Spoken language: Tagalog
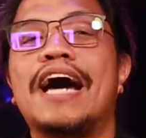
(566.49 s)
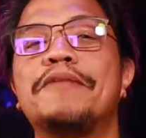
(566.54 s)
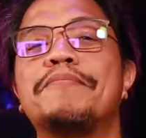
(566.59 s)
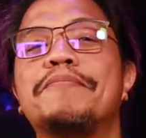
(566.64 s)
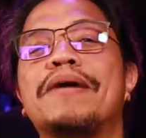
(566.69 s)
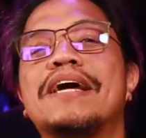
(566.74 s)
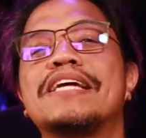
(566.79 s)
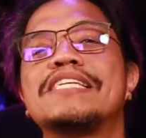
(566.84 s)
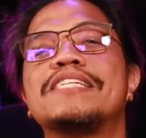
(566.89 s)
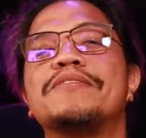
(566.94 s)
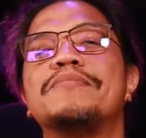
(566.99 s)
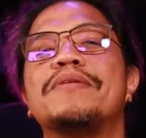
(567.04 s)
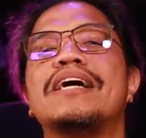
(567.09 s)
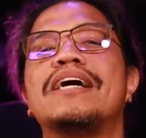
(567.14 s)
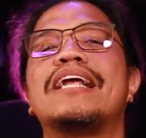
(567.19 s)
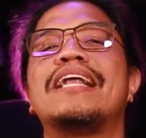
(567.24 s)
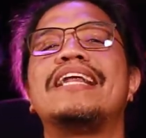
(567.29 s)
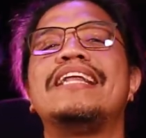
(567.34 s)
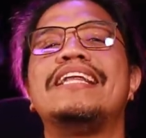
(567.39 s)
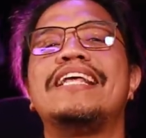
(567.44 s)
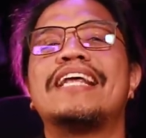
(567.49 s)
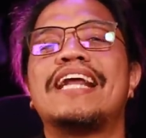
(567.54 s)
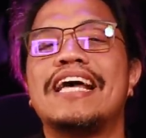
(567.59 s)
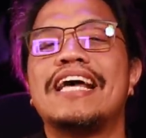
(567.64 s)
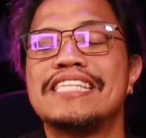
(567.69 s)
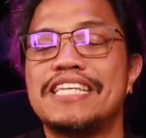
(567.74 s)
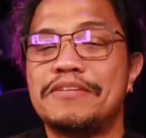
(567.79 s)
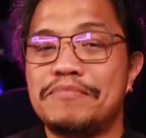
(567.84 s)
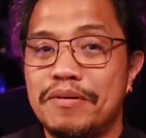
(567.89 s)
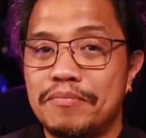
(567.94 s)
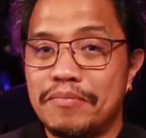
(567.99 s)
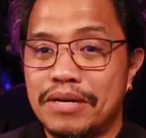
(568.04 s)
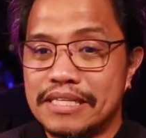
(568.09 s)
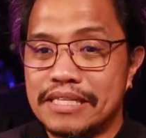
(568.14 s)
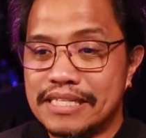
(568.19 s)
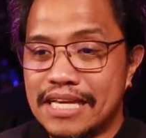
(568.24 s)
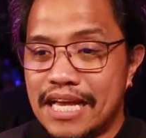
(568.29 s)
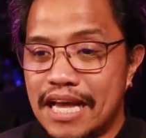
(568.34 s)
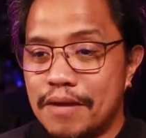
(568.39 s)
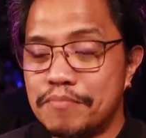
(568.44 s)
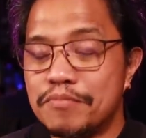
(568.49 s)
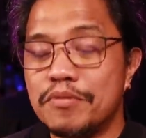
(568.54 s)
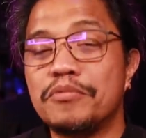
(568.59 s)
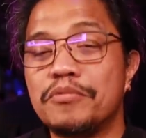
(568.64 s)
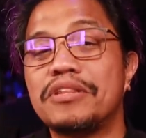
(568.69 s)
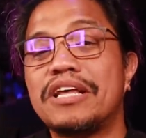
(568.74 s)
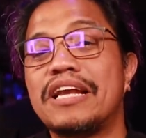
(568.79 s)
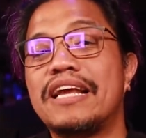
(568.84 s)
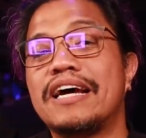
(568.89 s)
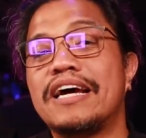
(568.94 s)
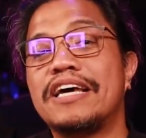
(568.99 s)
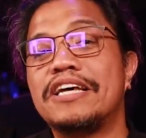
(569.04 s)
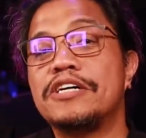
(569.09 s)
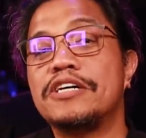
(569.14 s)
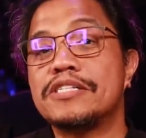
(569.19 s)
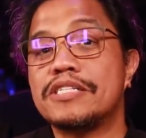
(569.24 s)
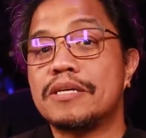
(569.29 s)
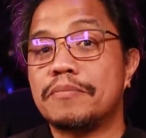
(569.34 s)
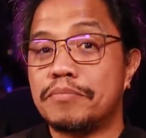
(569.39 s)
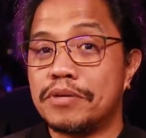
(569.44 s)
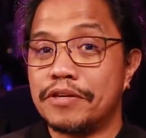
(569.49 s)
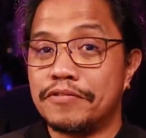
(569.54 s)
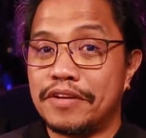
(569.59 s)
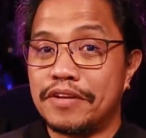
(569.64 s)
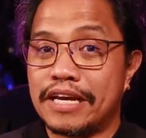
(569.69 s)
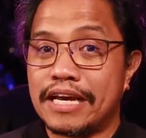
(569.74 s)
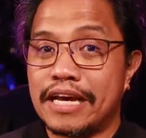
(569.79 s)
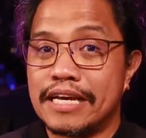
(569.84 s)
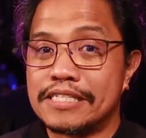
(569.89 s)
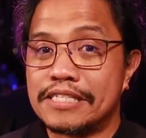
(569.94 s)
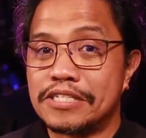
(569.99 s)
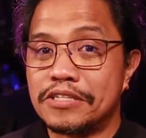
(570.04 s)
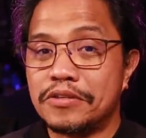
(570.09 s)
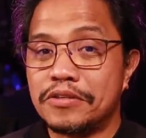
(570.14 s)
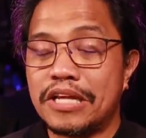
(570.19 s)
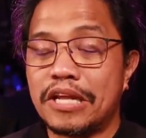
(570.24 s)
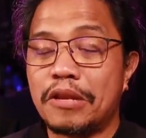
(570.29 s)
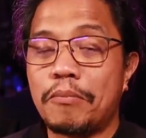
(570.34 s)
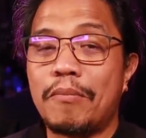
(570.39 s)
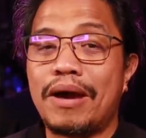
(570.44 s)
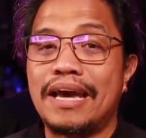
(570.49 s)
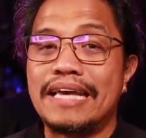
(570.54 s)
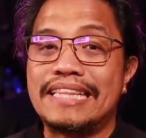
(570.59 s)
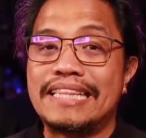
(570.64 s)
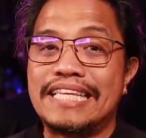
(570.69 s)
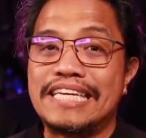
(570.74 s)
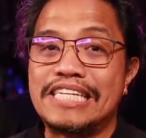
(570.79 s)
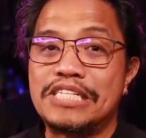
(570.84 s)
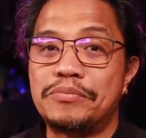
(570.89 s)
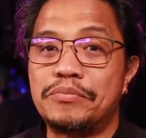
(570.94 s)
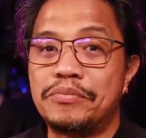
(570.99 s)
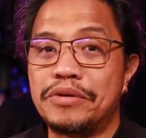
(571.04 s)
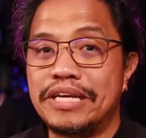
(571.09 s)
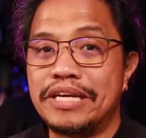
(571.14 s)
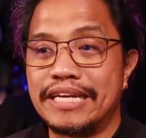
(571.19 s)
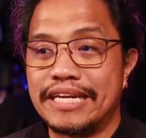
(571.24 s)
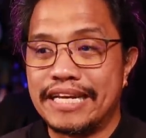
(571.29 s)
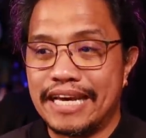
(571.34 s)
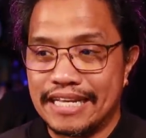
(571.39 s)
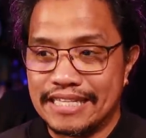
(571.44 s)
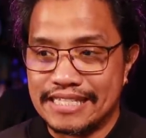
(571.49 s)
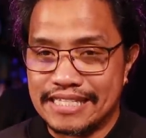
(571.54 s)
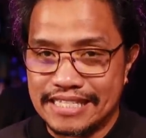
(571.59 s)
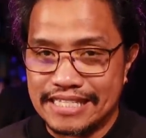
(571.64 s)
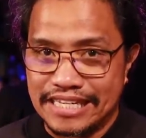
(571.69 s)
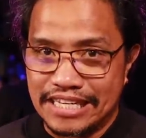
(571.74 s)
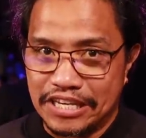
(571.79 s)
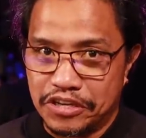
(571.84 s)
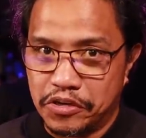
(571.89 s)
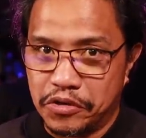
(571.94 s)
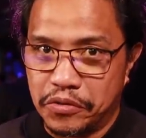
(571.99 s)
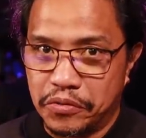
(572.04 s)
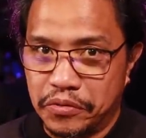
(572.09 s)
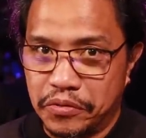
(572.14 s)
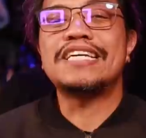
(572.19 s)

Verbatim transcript: At para sa mga naninirahan sa ibang bansa, pumunta lang kayo sa perfectlycastro.myteespring.co.